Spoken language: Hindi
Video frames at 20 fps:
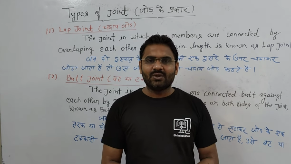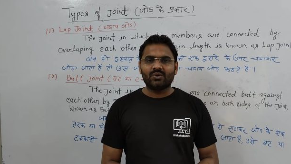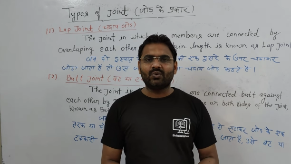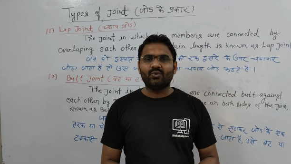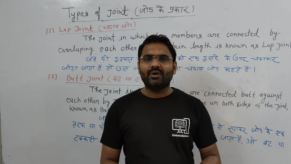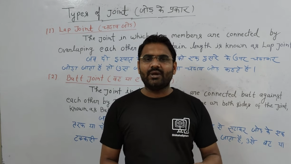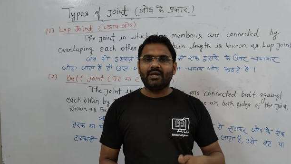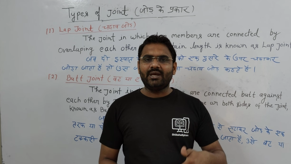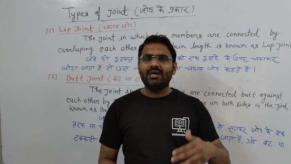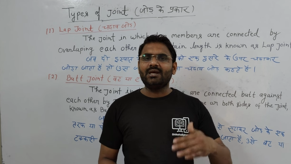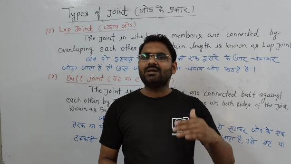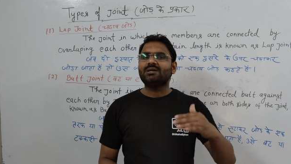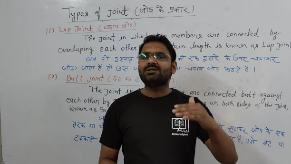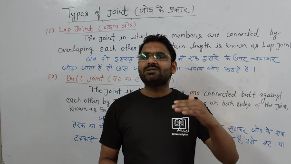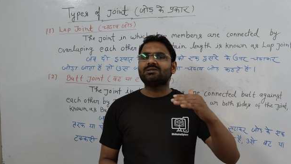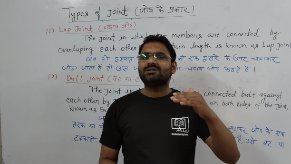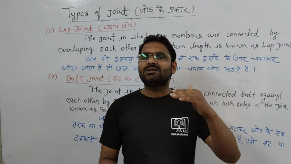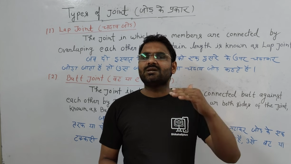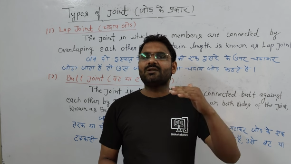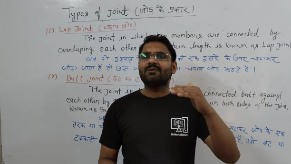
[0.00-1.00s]
तो एक
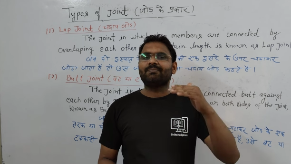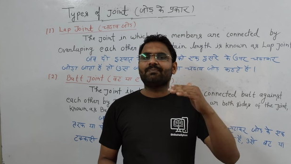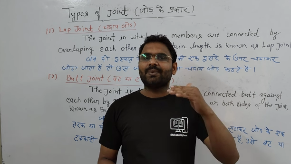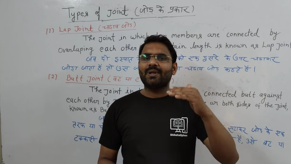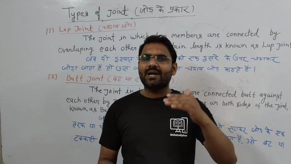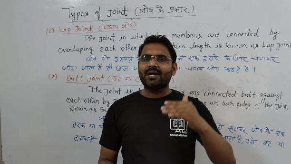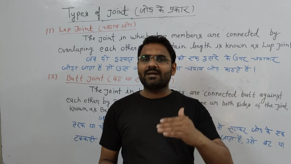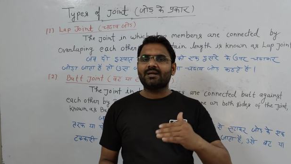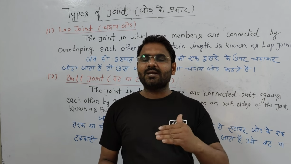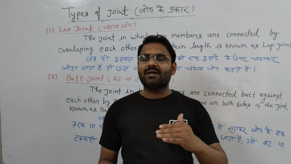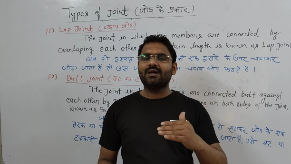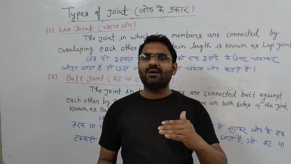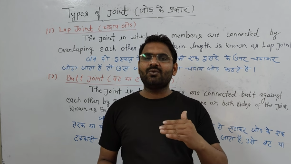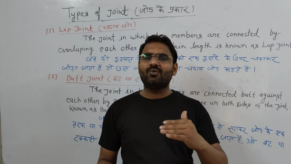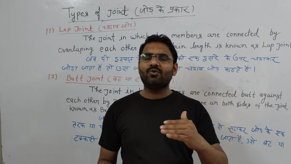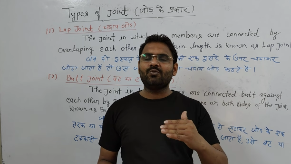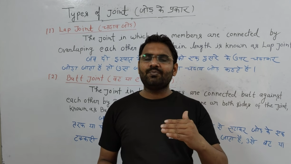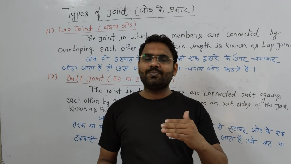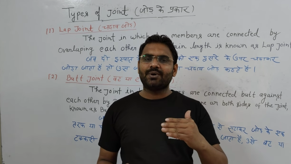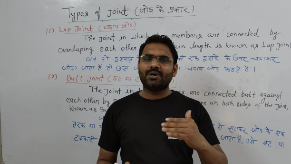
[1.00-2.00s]
स्टील प्लेट के
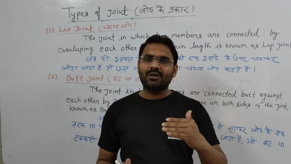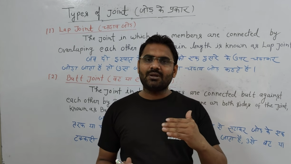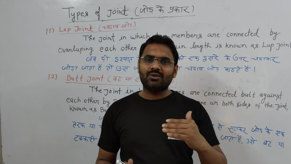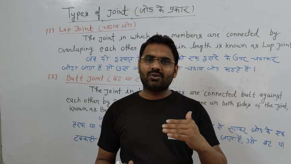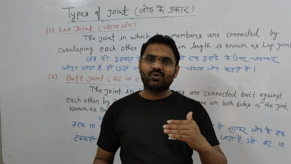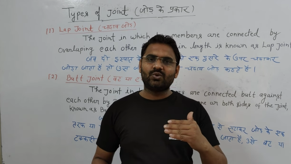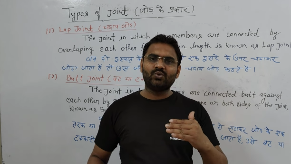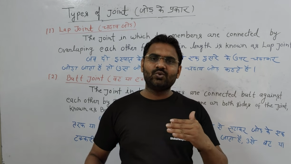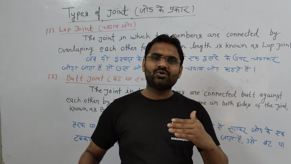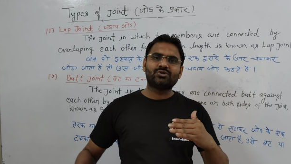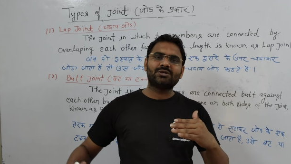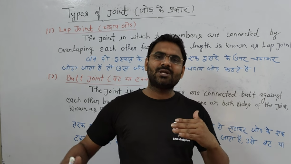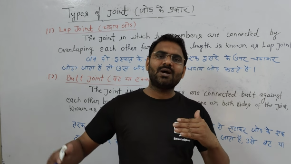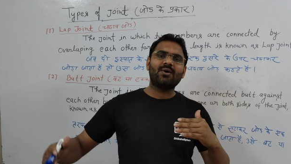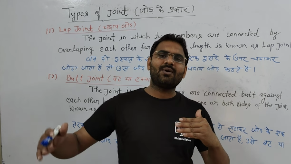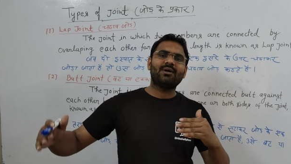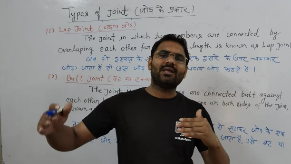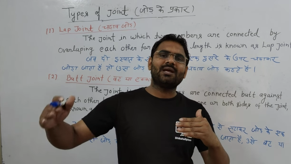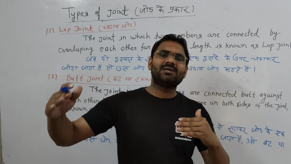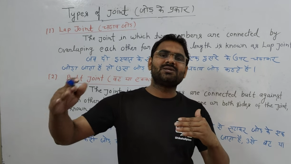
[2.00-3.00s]
ऊपर दूसरा
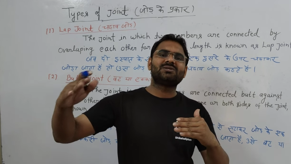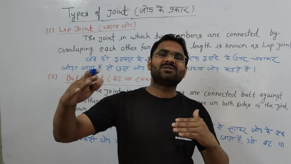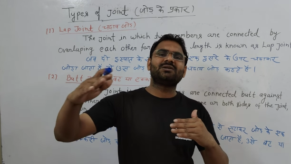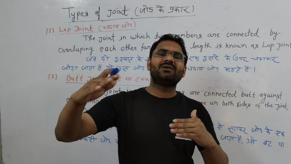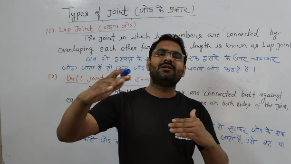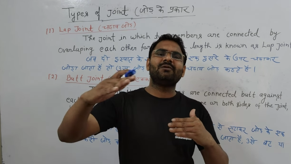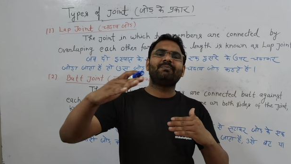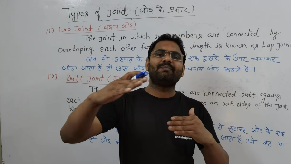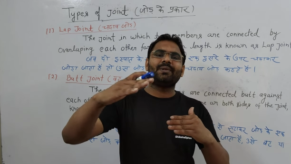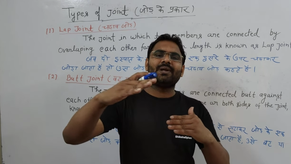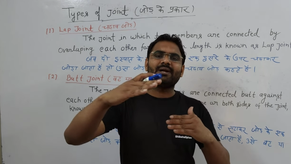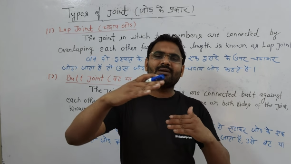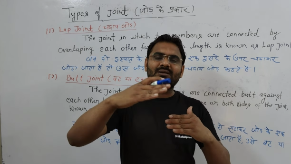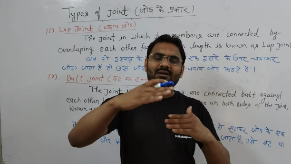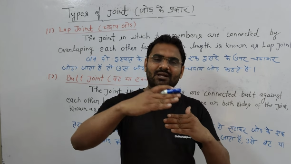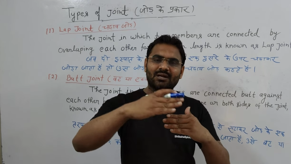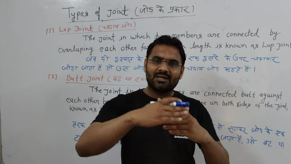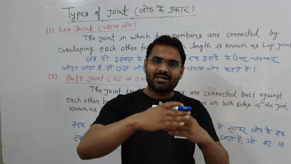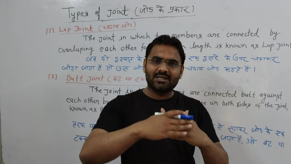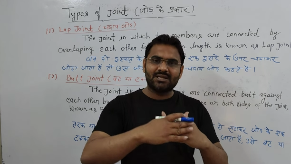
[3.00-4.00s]
वाला स्टील प्लेट
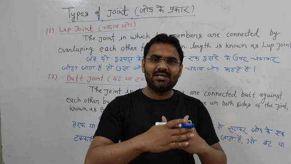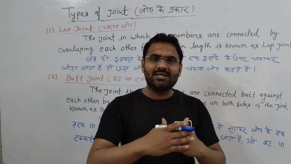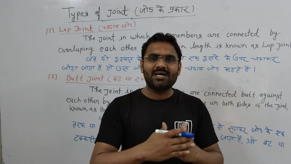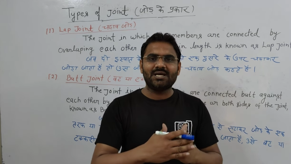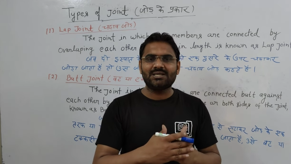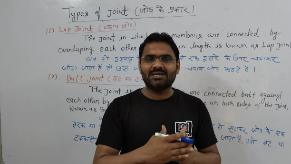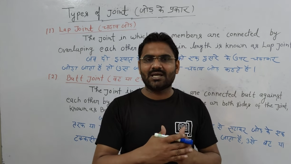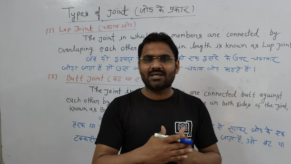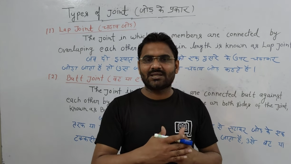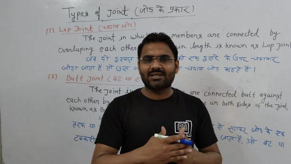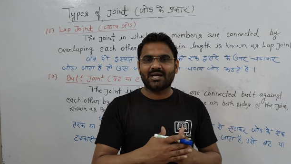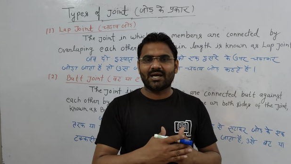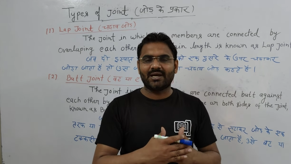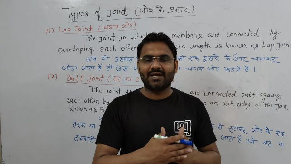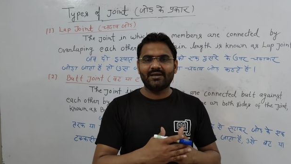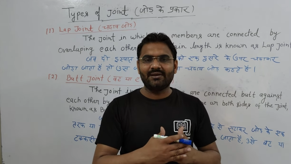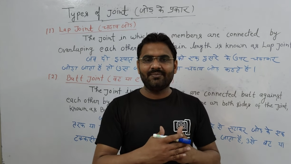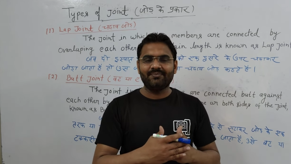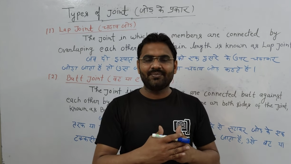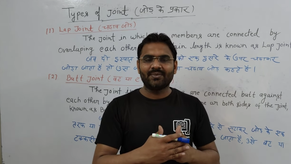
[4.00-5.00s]
रख दिया जाता
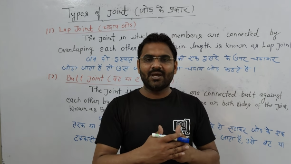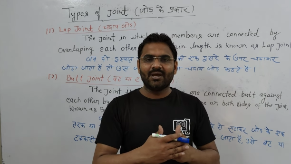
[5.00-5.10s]
है